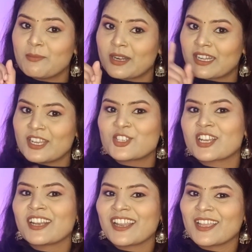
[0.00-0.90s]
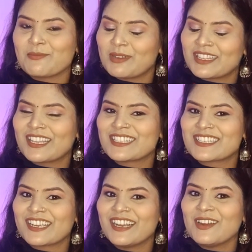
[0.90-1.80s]
बट टेंशन मत
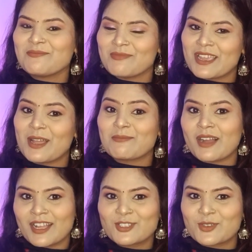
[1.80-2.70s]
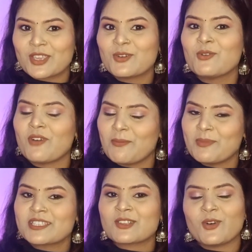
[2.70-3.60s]
लीजिएगा मैं अब आ चुकी हूँ
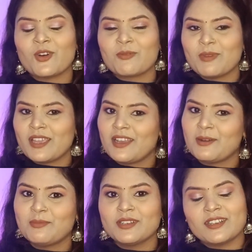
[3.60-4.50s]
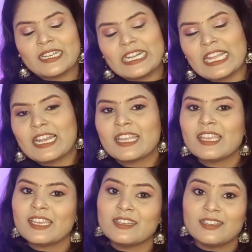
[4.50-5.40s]
वापस और मैं अब डेली